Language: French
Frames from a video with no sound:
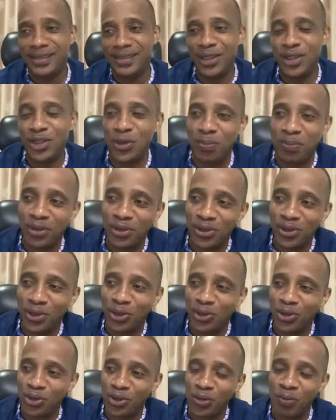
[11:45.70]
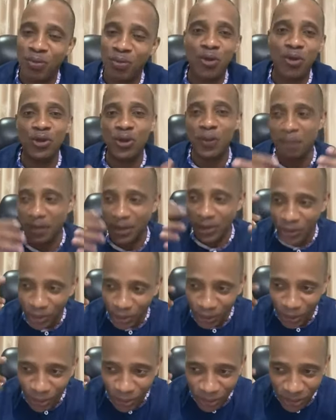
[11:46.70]
Et je pense qu'aujourd'hui, beaucoup de
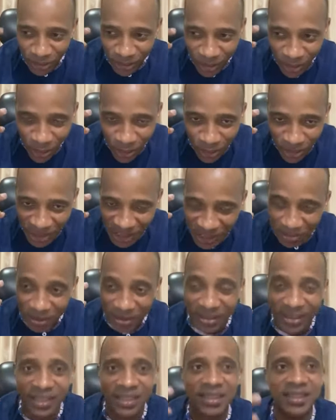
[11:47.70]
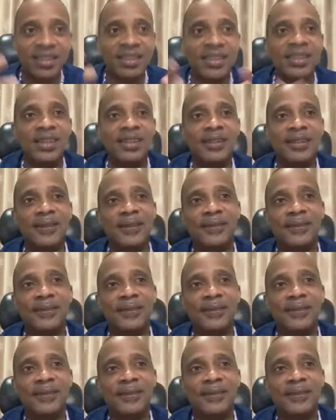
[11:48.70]
personnes ont encore cette mentalité-là.